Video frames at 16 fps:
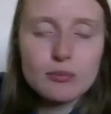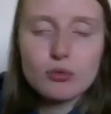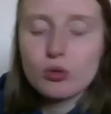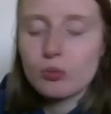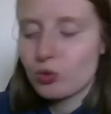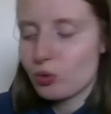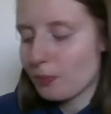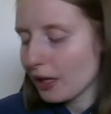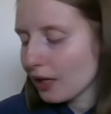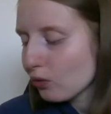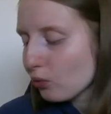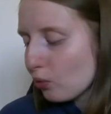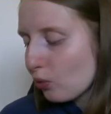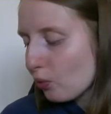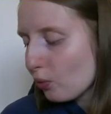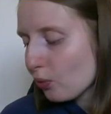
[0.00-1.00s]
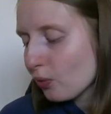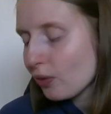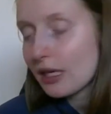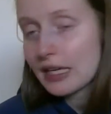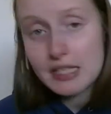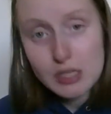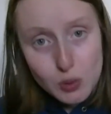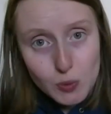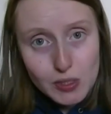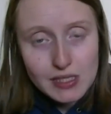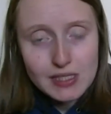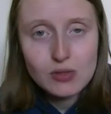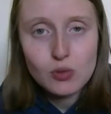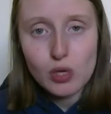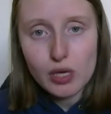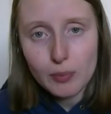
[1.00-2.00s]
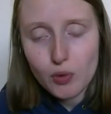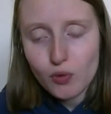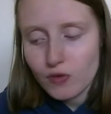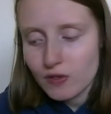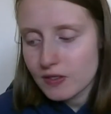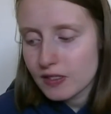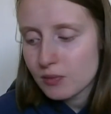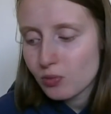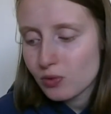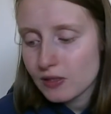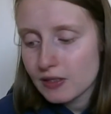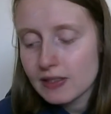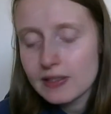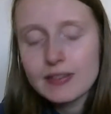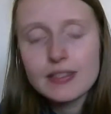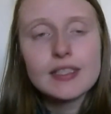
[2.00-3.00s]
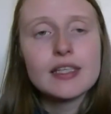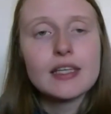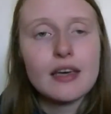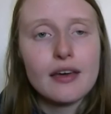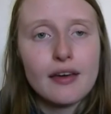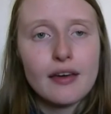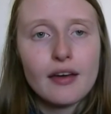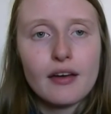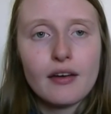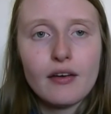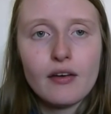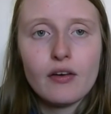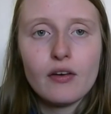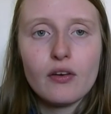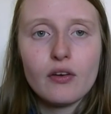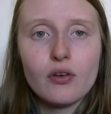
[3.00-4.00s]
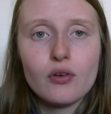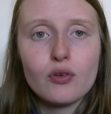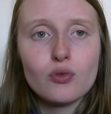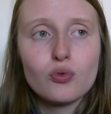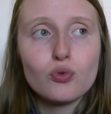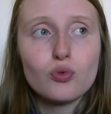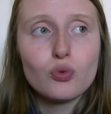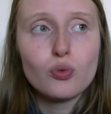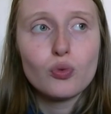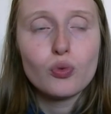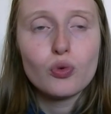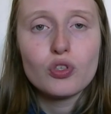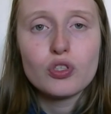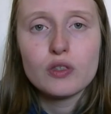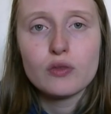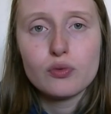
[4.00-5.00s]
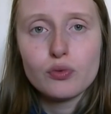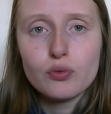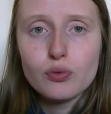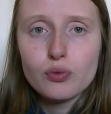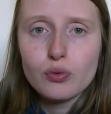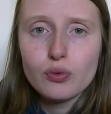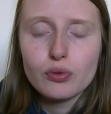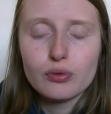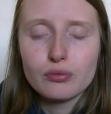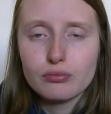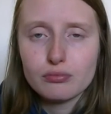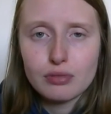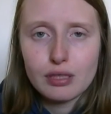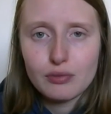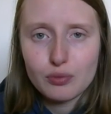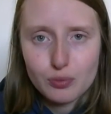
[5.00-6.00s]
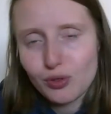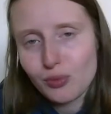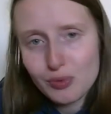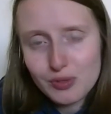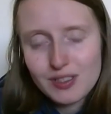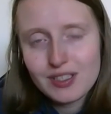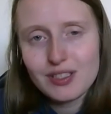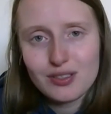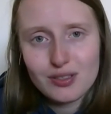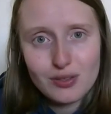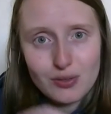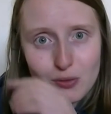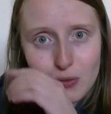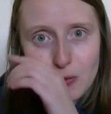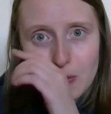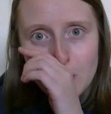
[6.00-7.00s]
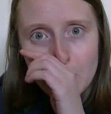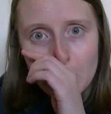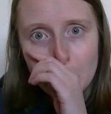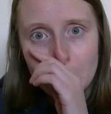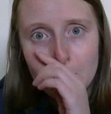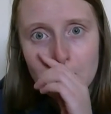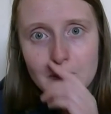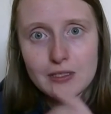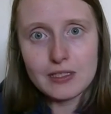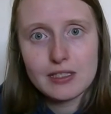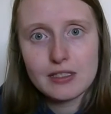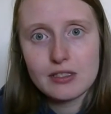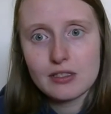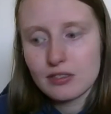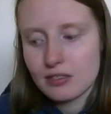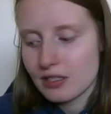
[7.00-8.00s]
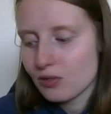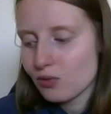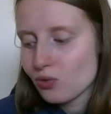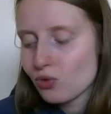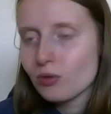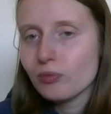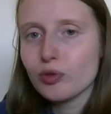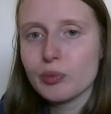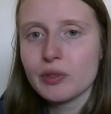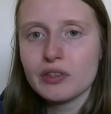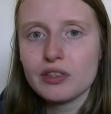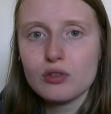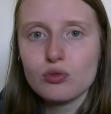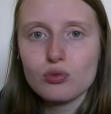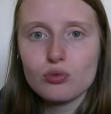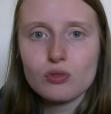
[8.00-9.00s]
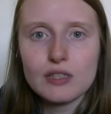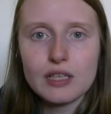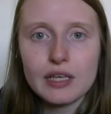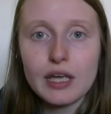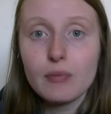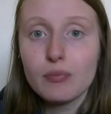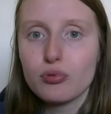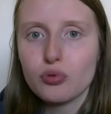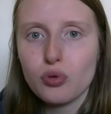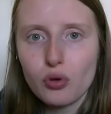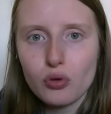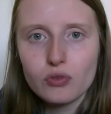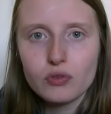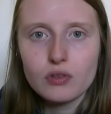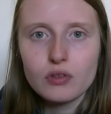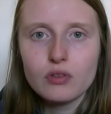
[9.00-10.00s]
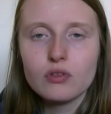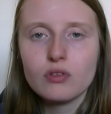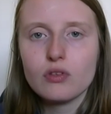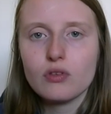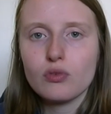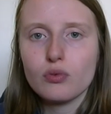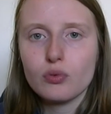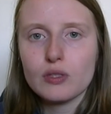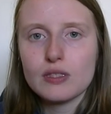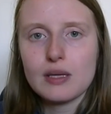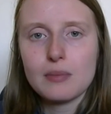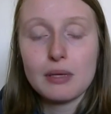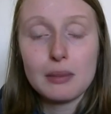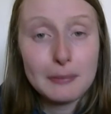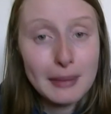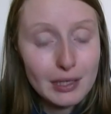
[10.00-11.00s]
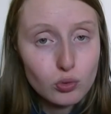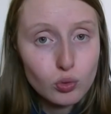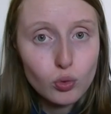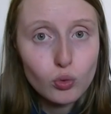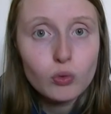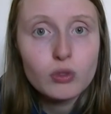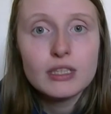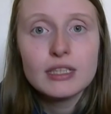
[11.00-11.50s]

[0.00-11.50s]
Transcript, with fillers: tome de Bartolon, la suite de la prophétie maudite. Euh, donc j'ai vu avant de commencer que euh, ces deux tomes font partie d'une saga plus grande donc qui s'appelle Partholon